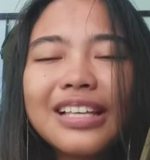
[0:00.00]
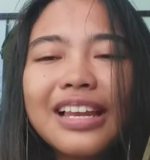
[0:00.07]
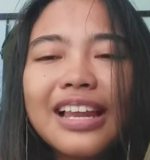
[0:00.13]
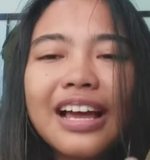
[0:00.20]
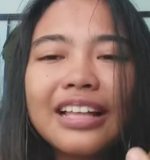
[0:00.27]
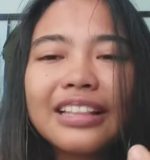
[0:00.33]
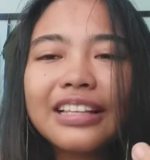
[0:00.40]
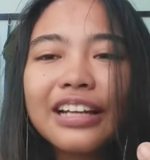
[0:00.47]
sa
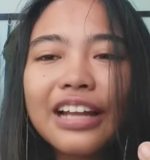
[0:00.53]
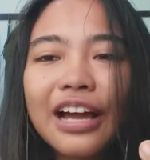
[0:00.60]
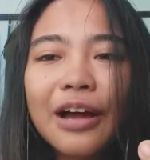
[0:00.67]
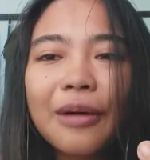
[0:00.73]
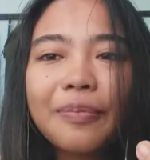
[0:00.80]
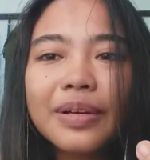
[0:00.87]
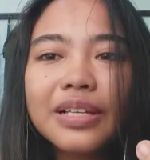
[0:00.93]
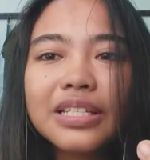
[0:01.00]
lahat ng
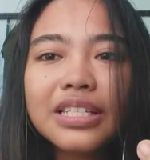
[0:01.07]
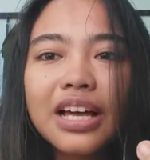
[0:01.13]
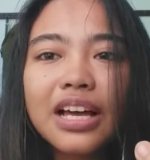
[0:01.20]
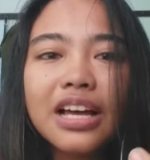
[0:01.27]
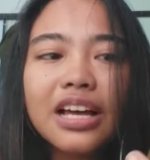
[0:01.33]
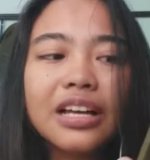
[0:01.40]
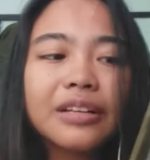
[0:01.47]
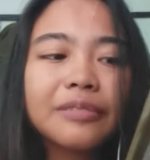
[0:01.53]

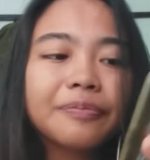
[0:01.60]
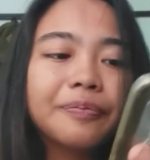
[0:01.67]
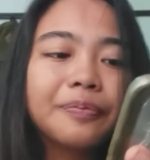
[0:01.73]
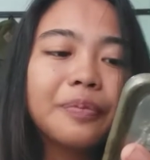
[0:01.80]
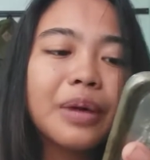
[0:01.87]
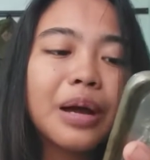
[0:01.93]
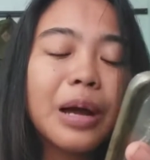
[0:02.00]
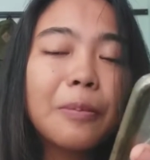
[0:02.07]
nakapasa.
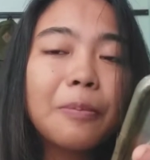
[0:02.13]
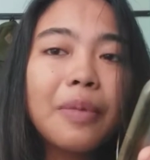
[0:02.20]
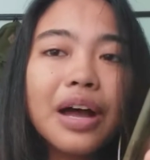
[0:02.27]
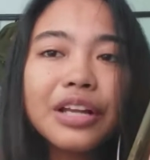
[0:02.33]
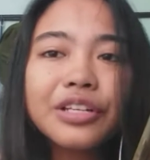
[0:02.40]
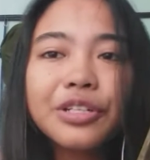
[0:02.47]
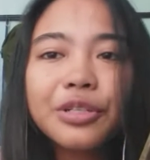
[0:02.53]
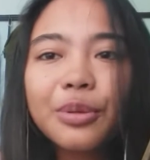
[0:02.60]
Mga
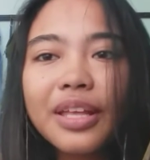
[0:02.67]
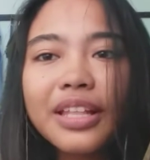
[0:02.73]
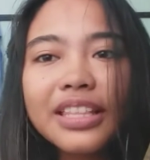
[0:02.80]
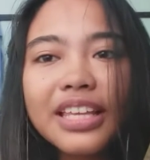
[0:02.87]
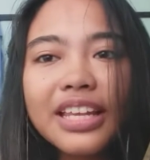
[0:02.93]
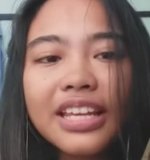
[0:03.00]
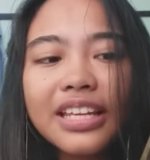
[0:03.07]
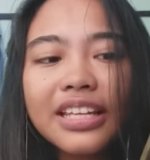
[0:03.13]
batch
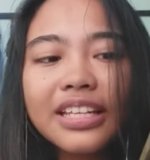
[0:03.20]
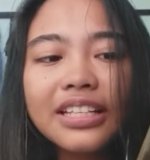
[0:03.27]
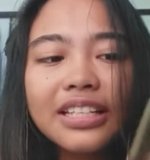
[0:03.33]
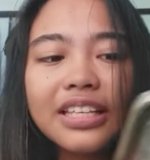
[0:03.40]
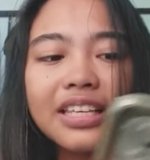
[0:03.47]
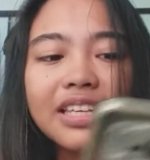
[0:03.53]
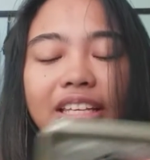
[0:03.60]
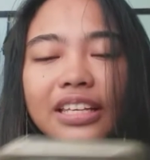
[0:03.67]
2019.
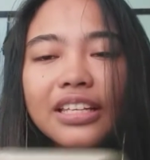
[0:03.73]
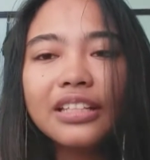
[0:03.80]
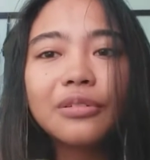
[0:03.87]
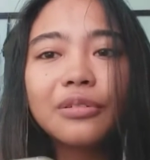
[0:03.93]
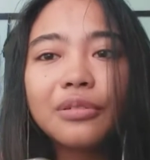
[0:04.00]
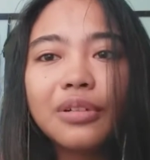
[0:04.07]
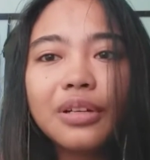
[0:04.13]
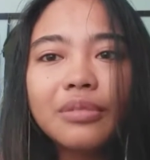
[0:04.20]

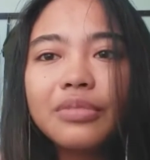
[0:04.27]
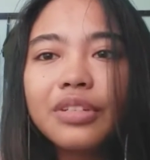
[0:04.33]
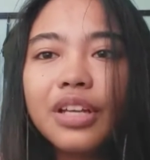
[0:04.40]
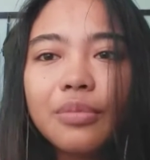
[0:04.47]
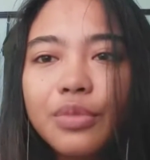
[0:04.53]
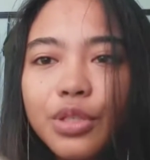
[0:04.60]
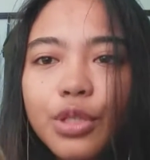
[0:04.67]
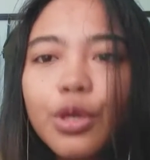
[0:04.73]

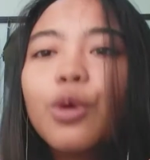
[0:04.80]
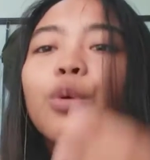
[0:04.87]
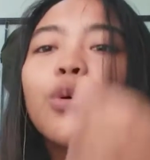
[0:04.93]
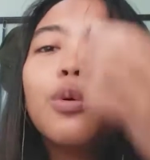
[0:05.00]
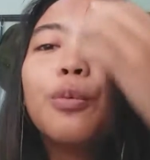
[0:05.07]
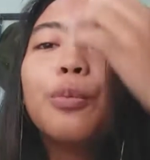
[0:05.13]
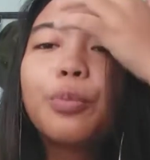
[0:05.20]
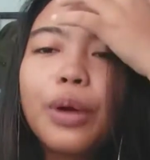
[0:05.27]
I'm so
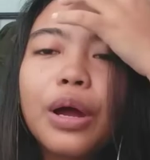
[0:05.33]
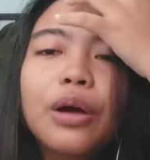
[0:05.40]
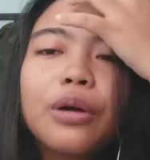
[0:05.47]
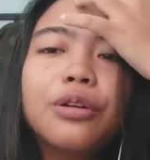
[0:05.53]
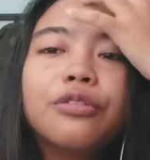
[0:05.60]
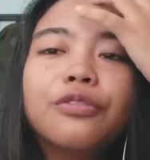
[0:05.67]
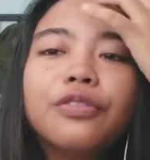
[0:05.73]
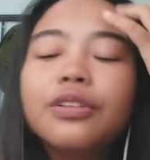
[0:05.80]
proud
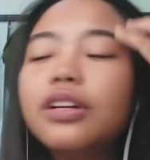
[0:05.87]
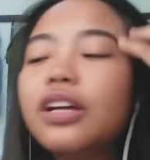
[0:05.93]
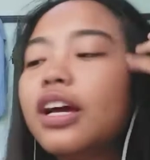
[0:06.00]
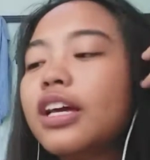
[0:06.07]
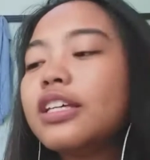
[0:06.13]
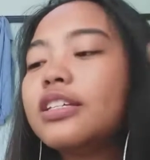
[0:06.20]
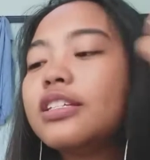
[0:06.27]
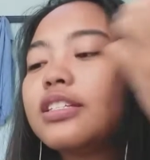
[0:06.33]
of you
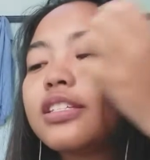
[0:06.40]
guys.